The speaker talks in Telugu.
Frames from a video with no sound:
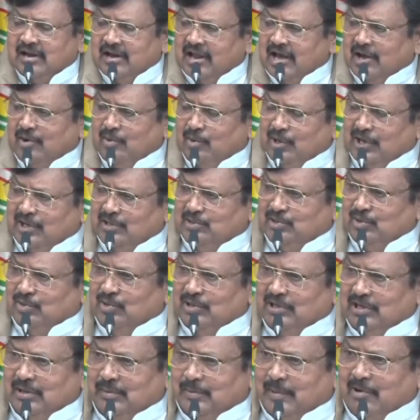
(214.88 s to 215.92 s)
ఆ లావుగా
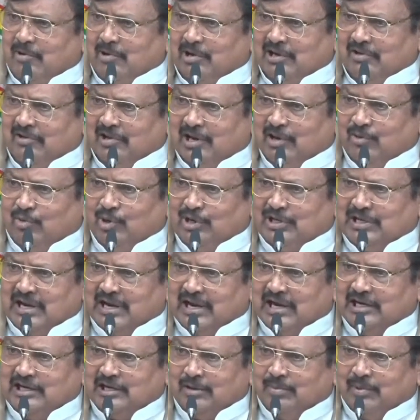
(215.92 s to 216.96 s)
ఎత్తుకుండి మా వాడిని
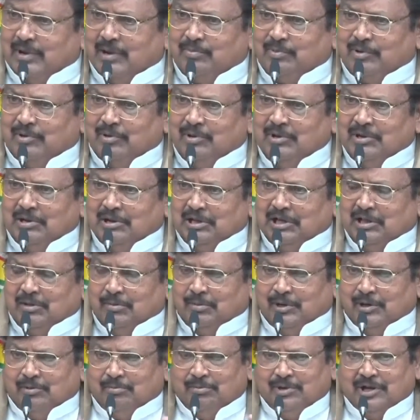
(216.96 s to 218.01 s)
వెరగొట్టాడంట పాపం
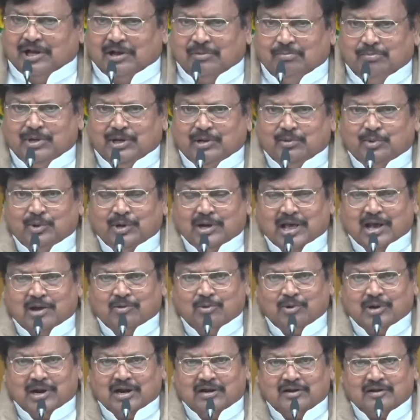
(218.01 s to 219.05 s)

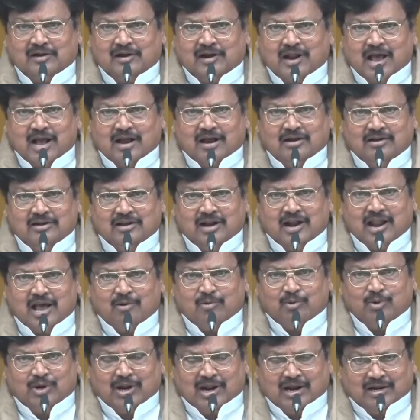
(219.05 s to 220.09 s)
లాగా ఉన్నాడట నాకంటే
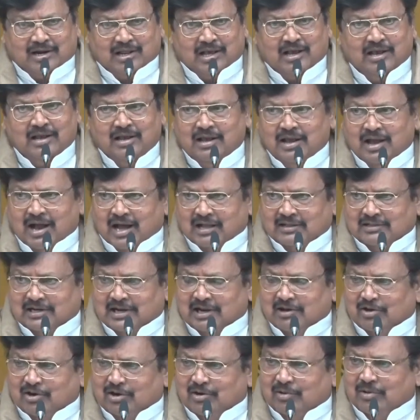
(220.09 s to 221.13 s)
లావు ఉన్నాడట
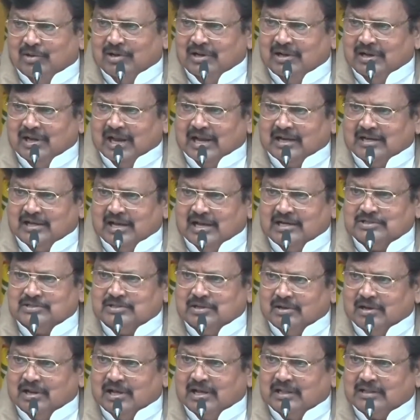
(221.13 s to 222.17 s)
ఎవరు హెడ్
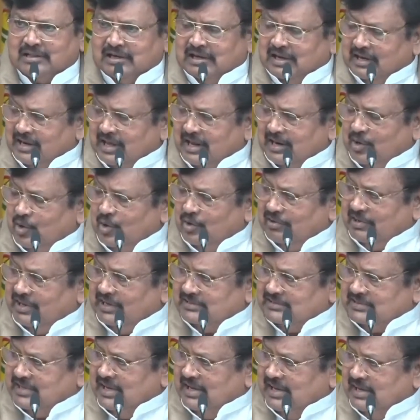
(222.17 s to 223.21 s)
కానిస్టేబుల్ అతనేనా
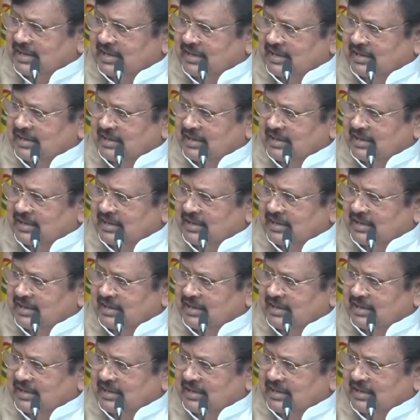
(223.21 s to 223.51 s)
లోవరాజా